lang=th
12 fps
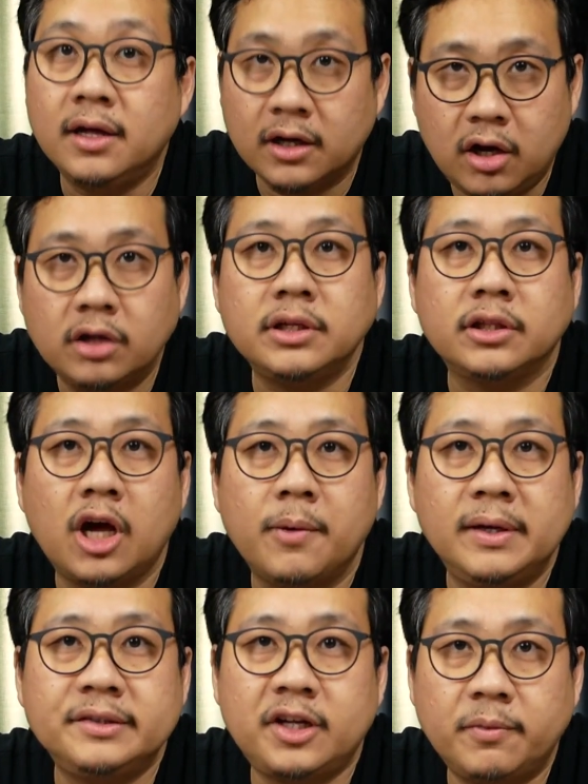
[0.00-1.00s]
ก็ติดต่อ
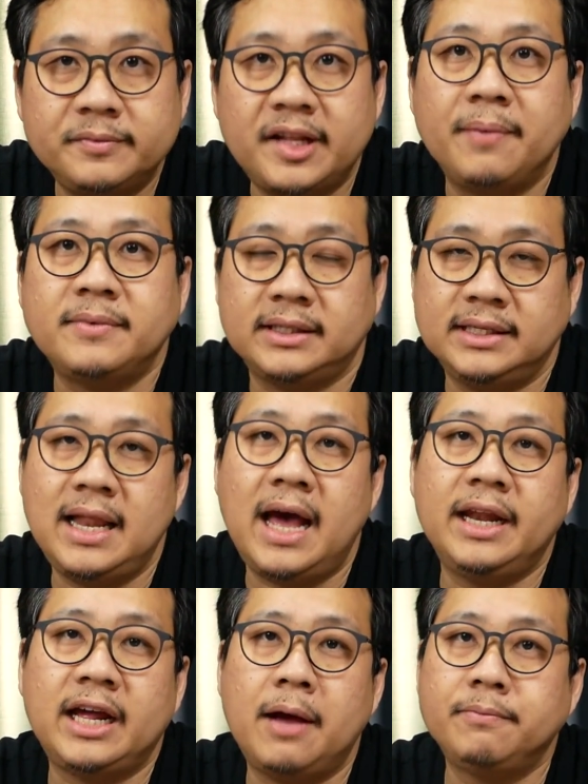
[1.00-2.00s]
เพื่อซ่อมแซมจากที่ร้าน
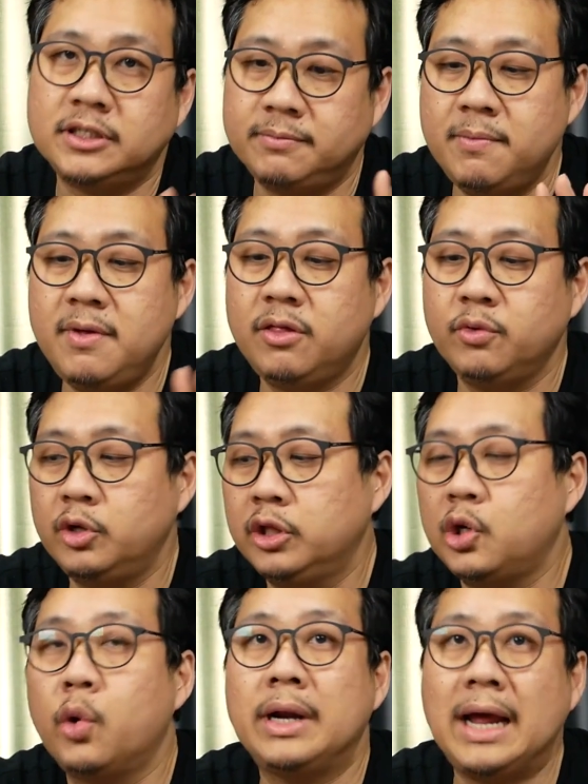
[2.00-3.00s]
นะครับจะไม่มีศูนย์โดย
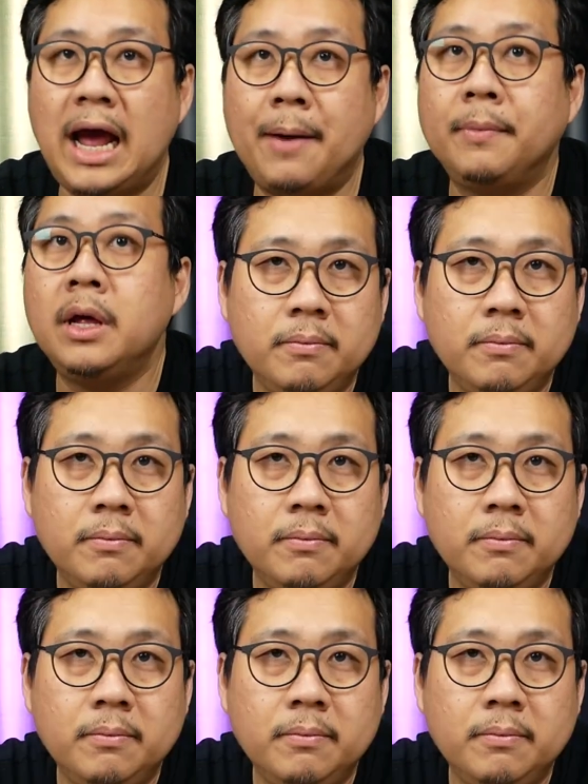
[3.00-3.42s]
ตรงนะครับ